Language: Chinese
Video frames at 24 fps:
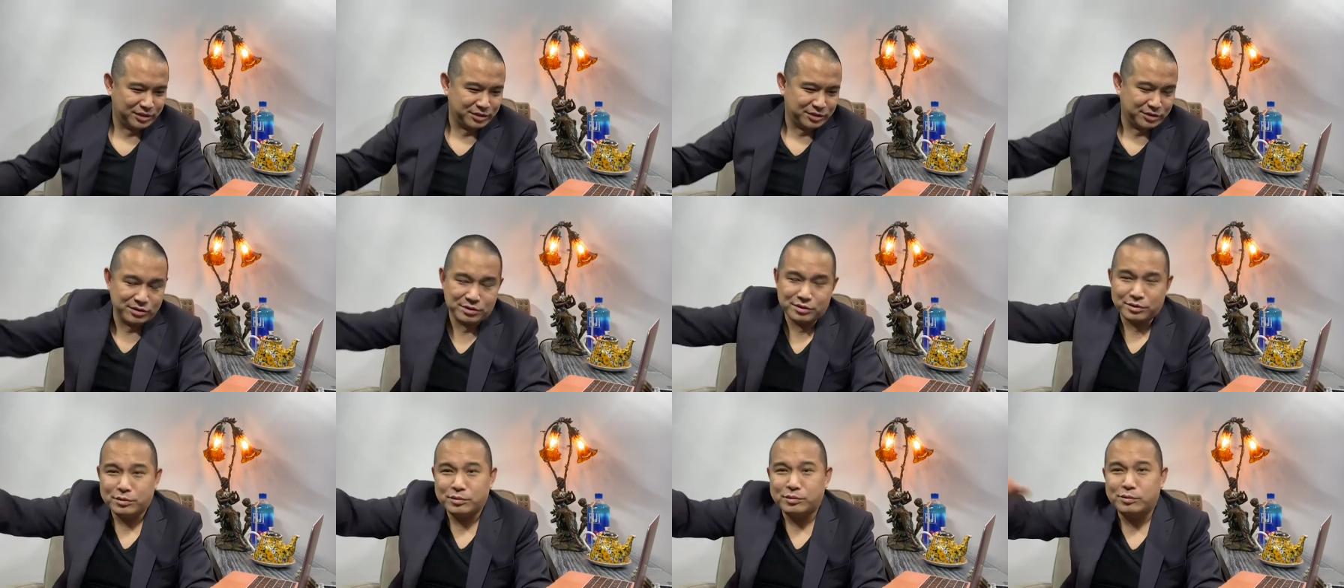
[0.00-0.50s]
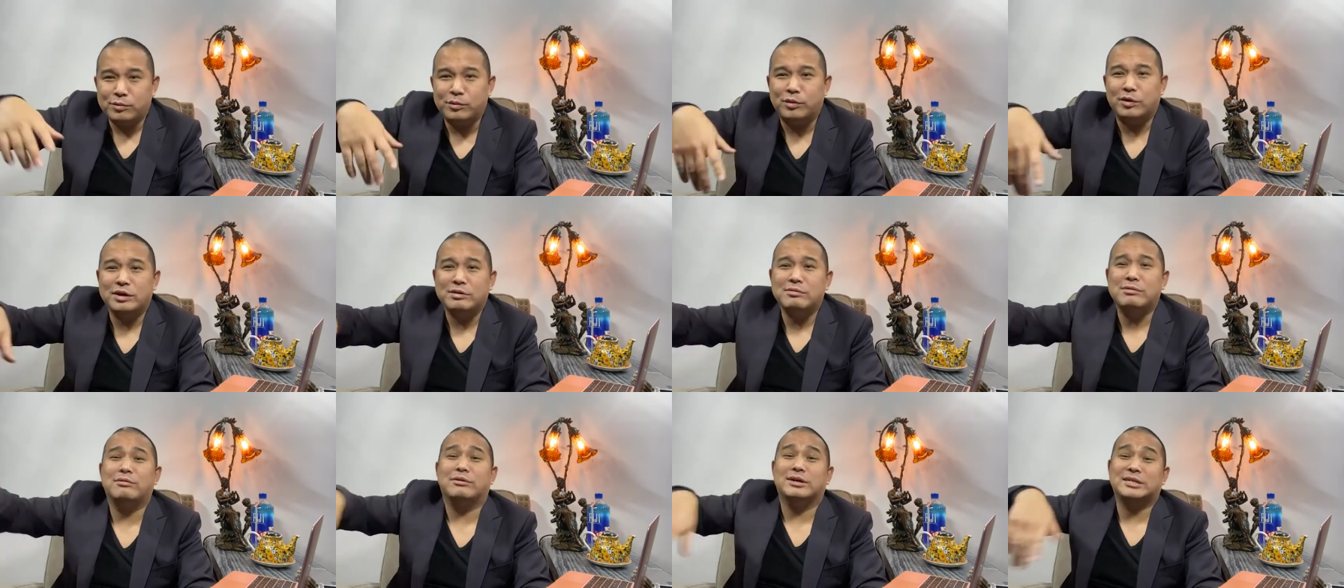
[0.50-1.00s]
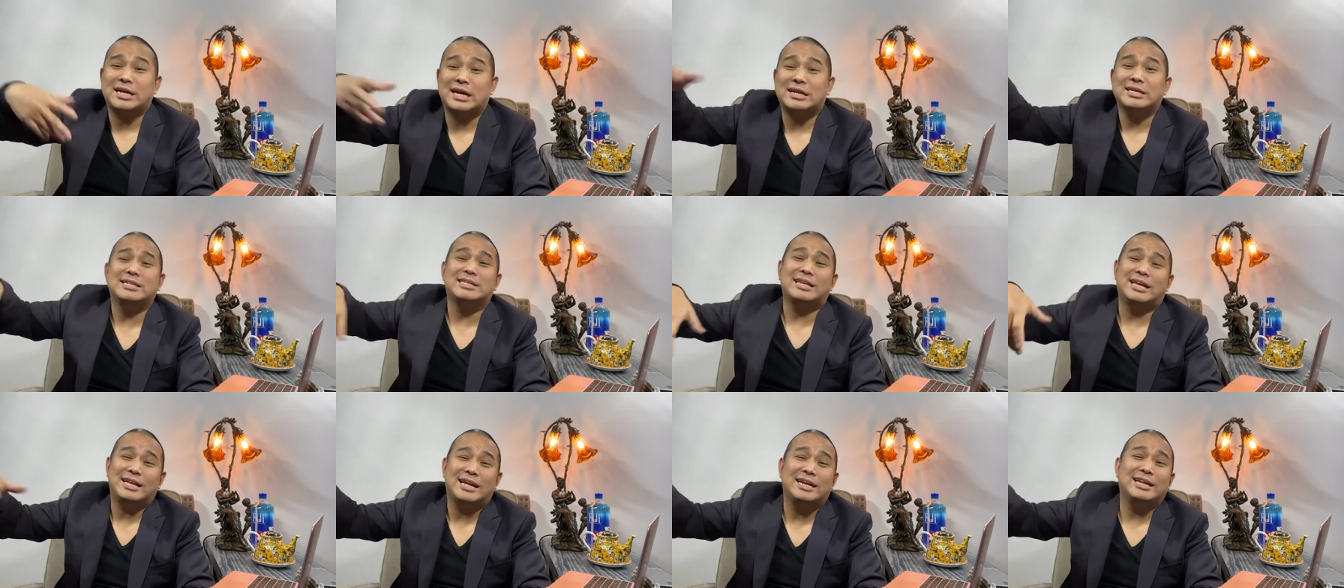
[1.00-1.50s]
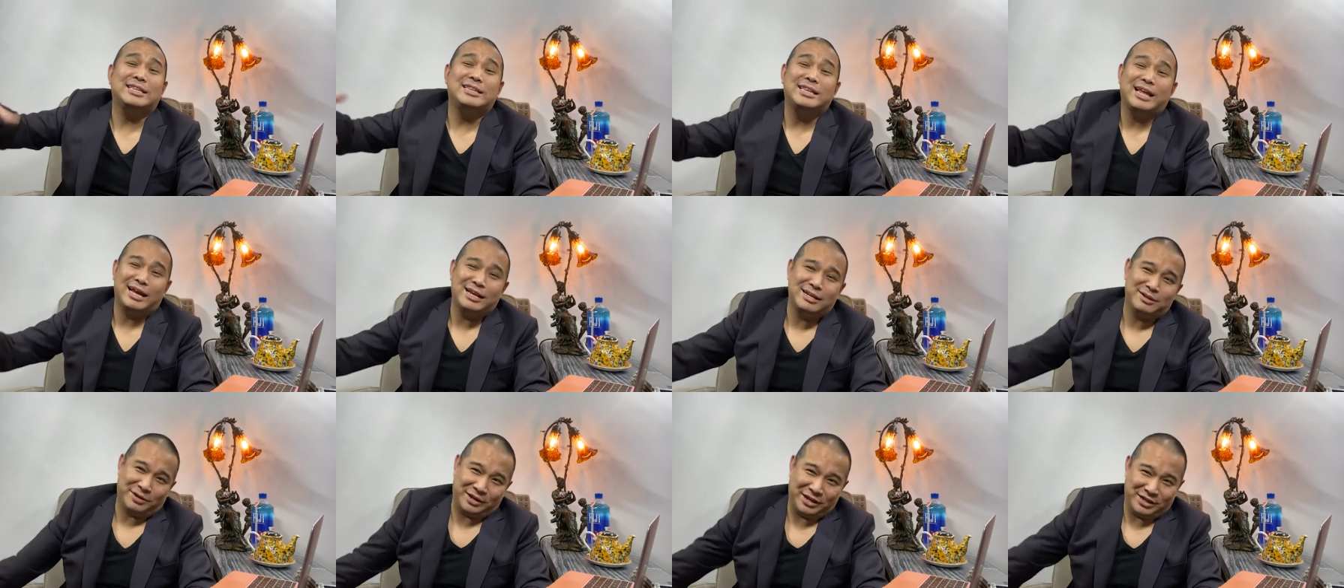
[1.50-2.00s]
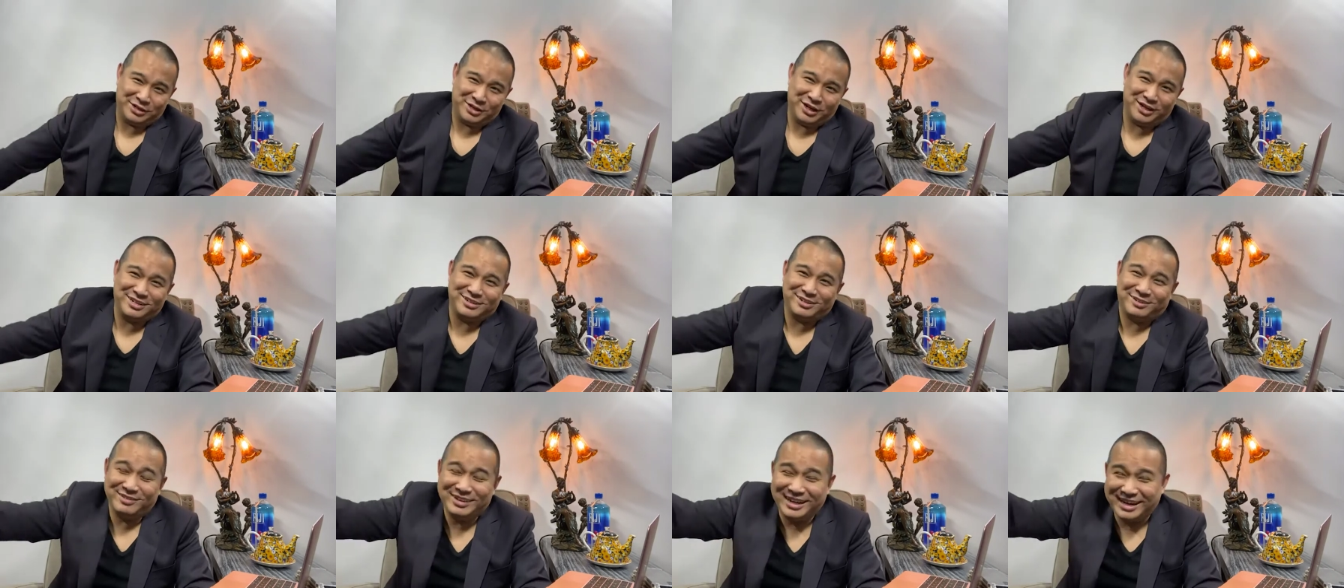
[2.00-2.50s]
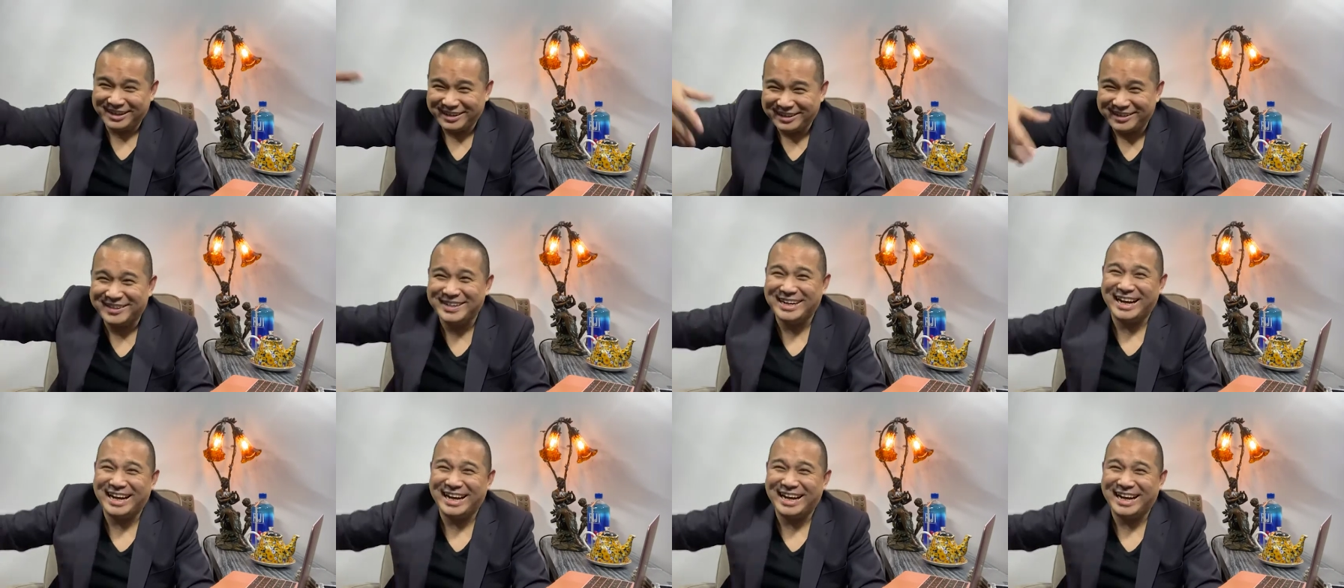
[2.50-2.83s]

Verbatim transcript: 就我因为我长期在那里待着，小姑娘又